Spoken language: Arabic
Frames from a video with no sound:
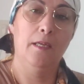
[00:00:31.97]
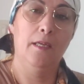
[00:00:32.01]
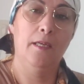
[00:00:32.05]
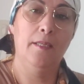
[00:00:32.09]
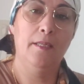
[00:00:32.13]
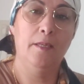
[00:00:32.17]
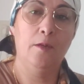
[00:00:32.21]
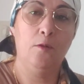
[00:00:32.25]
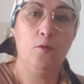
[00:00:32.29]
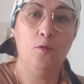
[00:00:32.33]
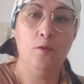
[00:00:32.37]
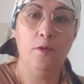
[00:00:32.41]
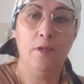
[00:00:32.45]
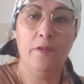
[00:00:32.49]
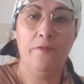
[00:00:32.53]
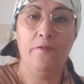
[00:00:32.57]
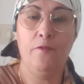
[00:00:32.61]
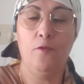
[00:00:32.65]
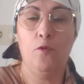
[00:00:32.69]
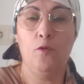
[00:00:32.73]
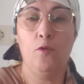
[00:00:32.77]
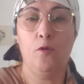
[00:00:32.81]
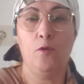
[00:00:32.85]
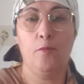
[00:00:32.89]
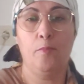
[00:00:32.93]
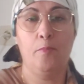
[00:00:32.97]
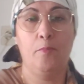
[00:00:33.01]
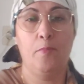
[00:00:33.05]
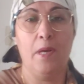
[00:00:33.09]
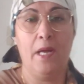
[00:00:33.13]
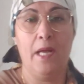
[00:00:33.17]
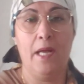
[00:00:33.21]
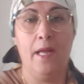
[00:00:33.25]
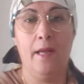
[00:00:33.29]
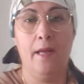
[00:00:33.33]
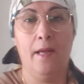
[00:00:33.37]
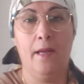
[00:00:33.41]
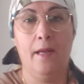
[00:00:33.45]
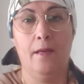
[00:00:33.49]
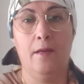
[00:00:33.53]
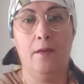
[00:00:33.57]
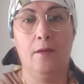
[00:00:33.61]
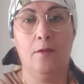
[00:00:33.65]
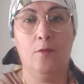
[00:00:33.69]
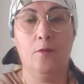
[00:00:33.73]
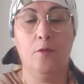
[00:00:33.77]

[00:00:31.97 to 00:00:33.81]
حنا كنا في اوروبا اه